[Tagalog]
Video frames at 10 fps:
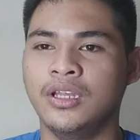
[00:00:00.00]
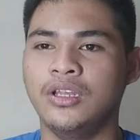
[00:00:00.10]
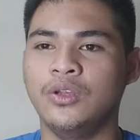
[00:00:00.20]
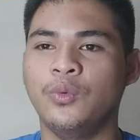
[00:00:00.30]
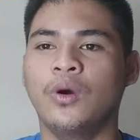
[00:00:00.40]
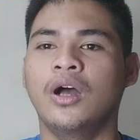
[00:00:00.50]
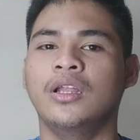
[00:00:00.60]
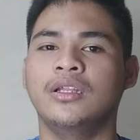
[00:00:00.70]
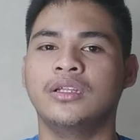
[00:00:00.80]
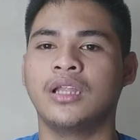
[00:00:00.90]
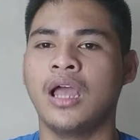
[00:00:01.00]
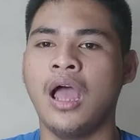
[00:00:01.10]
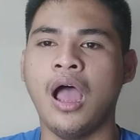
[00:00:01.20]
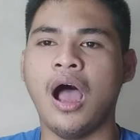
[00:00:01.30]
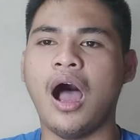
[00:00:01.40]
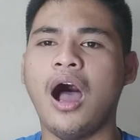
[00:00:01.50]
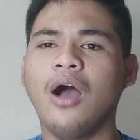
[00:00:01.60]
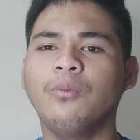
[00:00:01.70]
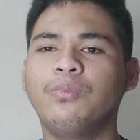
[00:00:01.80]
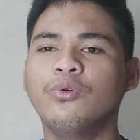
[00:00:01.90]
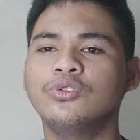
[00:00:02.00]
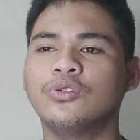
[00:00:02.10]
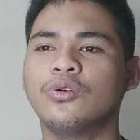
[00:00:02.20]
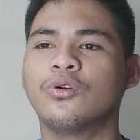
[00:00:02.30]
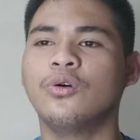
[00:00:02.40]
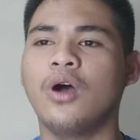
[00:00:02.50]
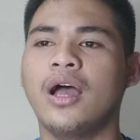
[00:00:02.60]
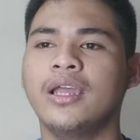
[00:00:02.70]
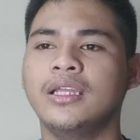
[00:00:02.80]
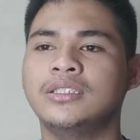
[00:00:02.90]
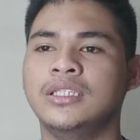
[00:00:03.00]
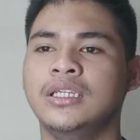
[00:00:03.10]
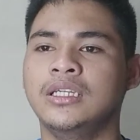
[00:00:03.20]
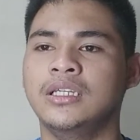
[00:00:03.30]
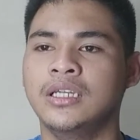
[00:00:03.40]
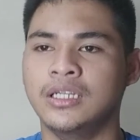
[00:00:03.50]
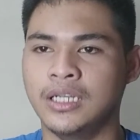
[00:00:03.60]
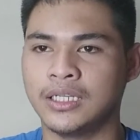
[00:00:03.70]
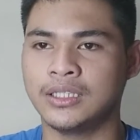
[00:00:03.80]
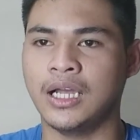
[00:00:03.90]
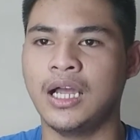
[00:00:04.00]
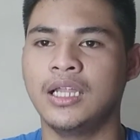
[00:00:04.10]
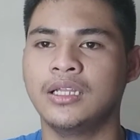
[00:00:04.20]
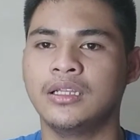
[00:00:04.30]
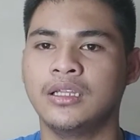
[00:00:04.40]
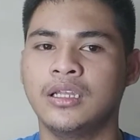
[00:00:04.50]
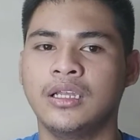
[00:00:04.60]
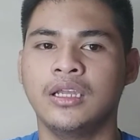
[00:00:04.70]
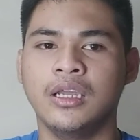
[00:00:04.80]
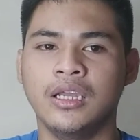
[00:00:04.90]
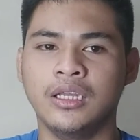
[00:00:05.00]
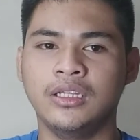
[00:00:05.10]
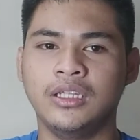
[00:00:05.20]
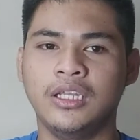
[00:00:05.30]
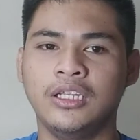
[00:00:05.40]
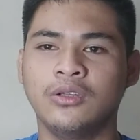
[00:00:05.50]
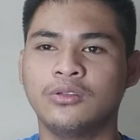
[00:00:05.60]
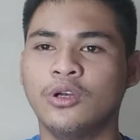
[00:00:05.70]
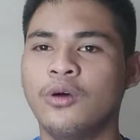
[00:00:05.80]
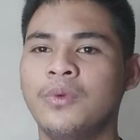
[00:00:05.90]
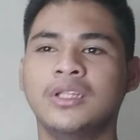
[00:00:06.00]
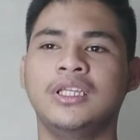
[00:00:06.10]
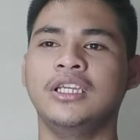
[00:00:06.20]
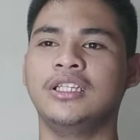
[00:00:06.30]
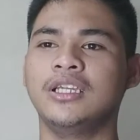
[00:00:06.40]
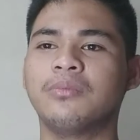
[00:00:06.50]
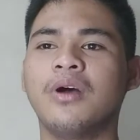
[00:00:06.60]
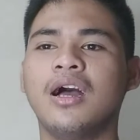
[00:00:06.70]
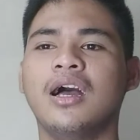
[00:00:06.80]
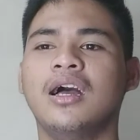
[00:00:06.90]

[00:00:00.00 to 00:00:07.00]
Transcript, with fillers: iwan Ang puso ko ay sinaktan Hindi nyo to matitikman